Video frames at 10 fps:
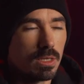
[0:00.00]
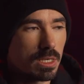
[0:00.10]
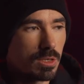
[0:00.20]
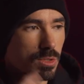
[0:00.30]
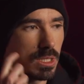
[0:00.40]

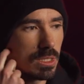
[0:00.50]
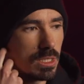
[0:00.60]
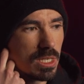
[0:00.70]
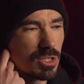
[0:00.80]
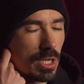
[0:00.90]
em que eu
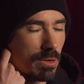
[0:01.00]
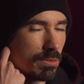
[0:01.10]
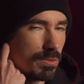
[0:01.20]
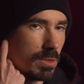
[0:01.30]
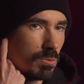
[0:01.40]
sentia que já
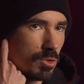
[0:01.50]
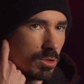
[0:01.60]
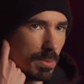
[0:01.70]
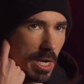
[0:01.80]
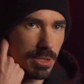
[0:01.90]
não havia
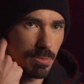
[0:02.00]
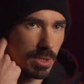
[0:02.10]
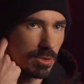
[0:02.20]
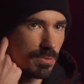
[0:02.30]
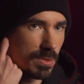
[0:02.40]
muito mais
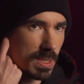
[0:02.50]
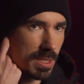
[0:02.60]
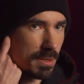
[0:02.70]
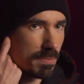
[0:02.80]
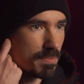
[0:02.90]
para eu
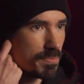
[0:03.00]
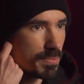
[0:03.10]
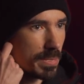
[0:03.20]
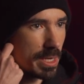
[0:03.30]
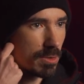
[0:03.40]
fazer
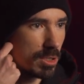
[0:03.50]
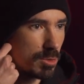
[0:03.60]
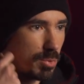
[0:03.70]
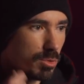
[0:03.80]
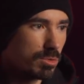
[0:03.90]

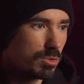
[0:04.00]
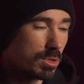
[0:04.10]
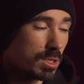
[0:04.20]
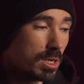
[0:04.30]
enquanto produtor.